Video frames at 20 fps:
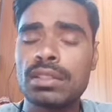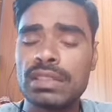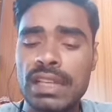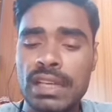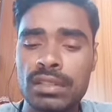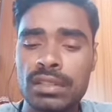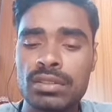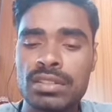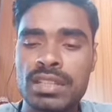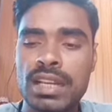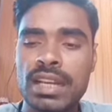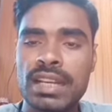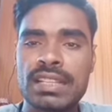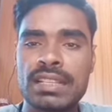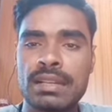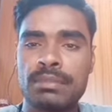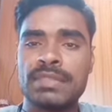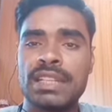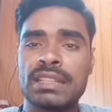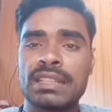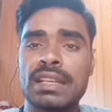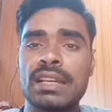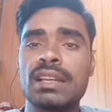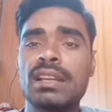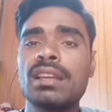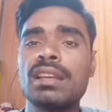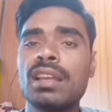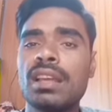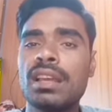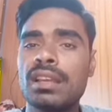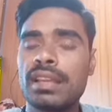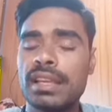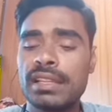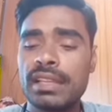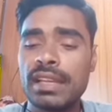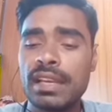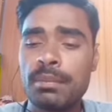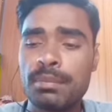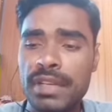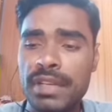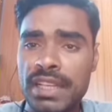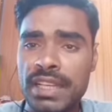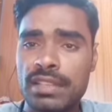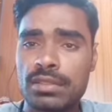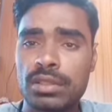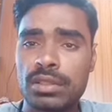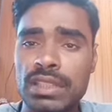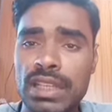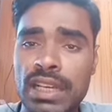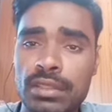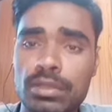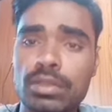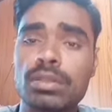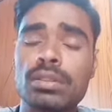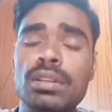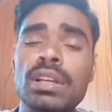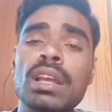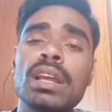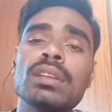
होता है तो सैलरी जम जाता है यदि रेम लीकेज होता है तो